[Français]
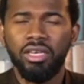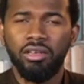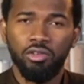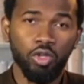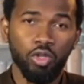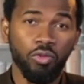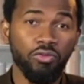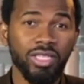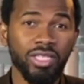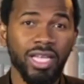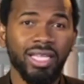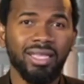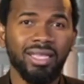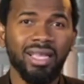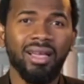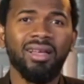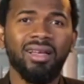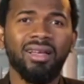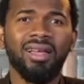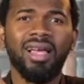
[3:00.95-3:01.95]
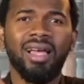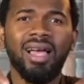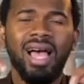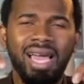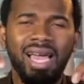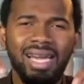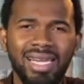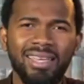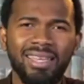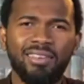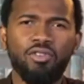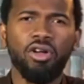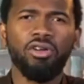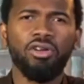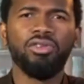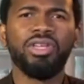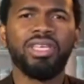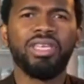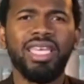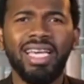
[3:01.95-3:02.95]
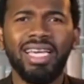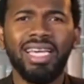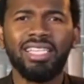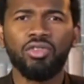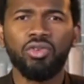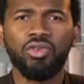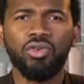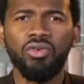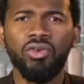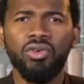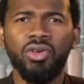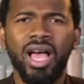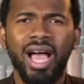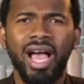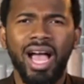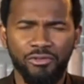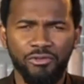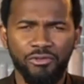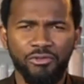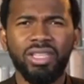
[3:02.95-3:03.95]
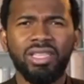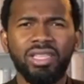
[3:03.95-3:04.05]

je vous attends à l'école de guérison afin